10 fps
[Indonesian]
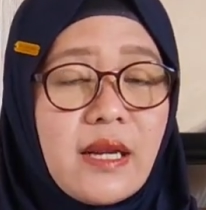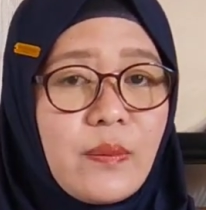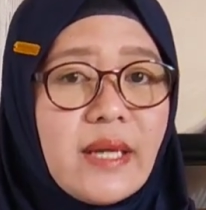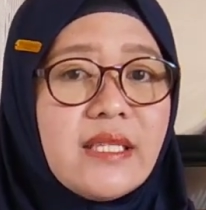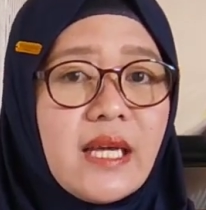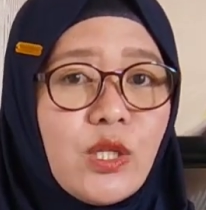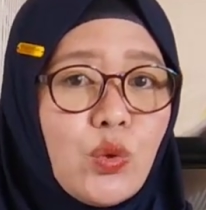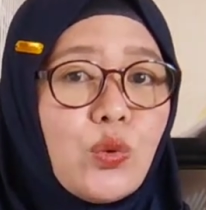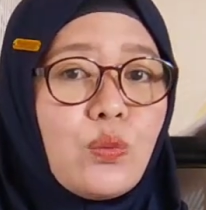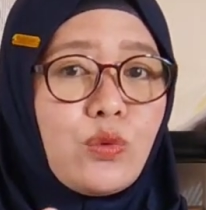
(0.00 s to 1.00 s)
namanya
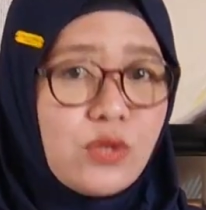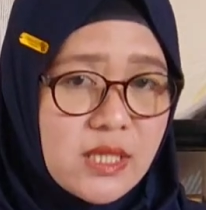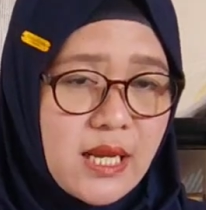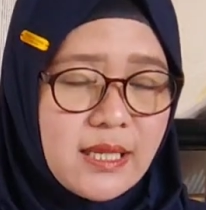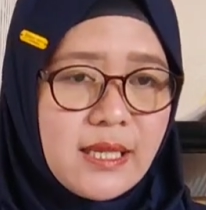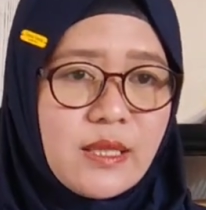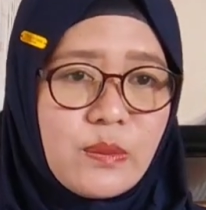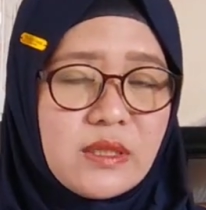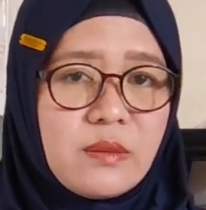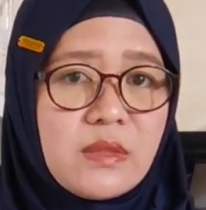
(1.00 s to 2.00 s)
itu Muza ya
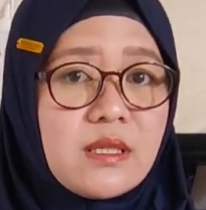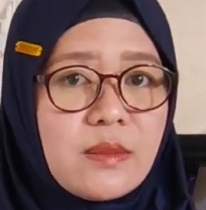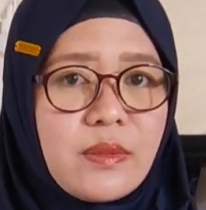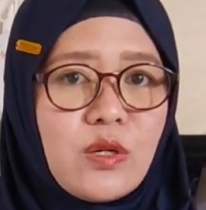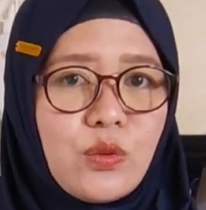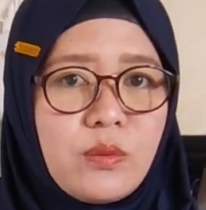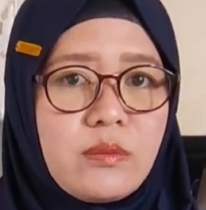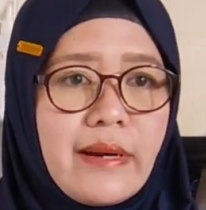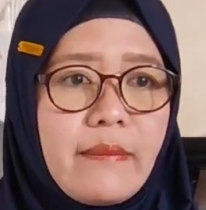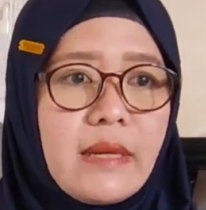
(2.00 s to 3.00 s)
teman-teman
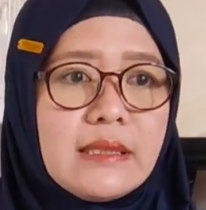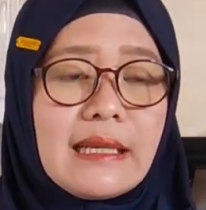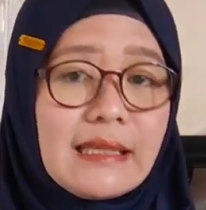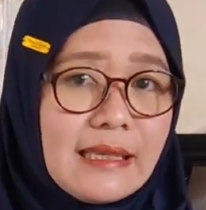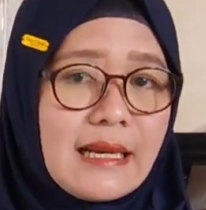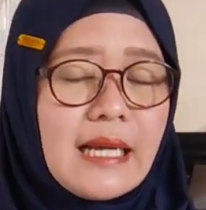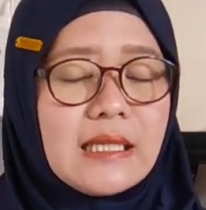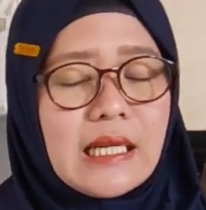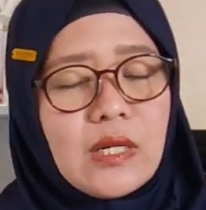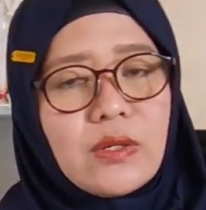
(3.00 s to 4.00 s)
sebelum namanya
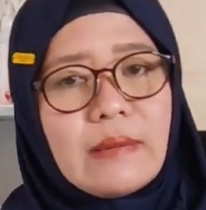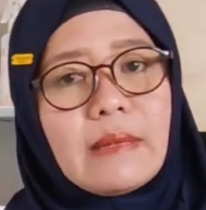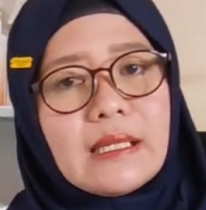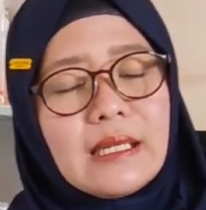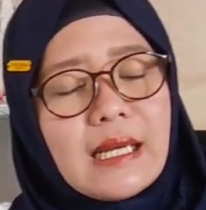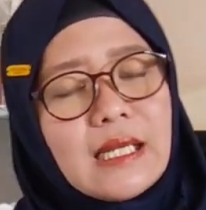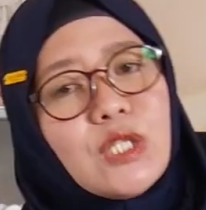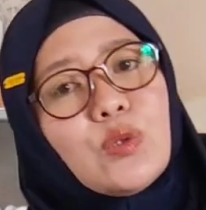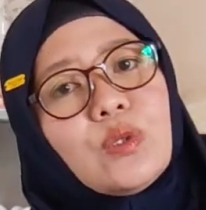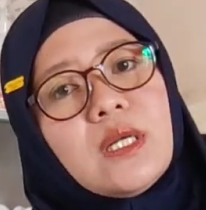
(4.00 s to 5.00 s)
Kikan kalau nama
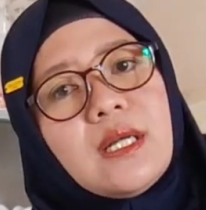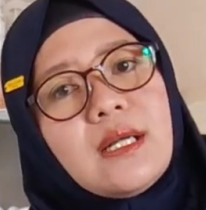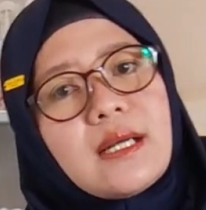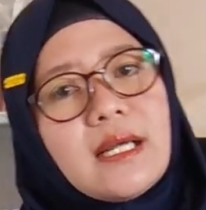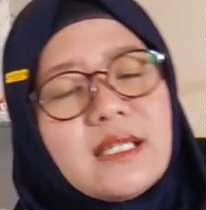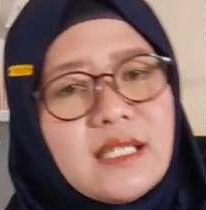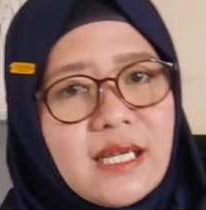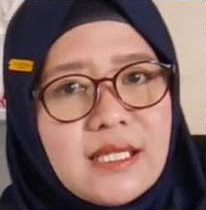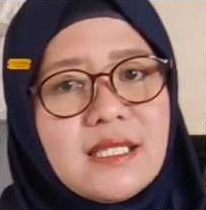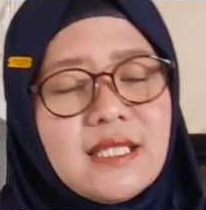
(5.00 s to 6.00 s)
Kikan itu kan
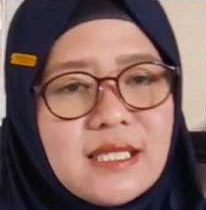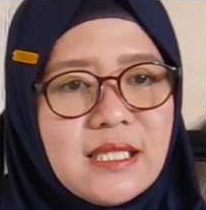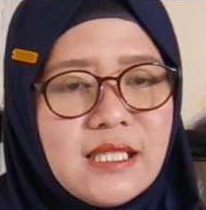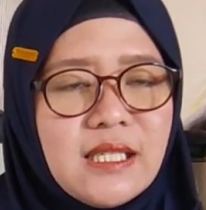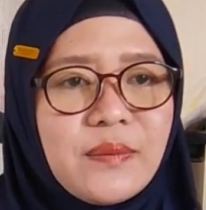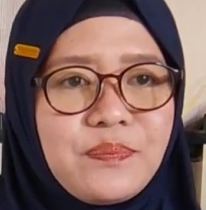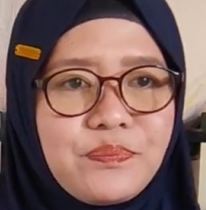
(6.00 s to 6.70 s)
dari di sini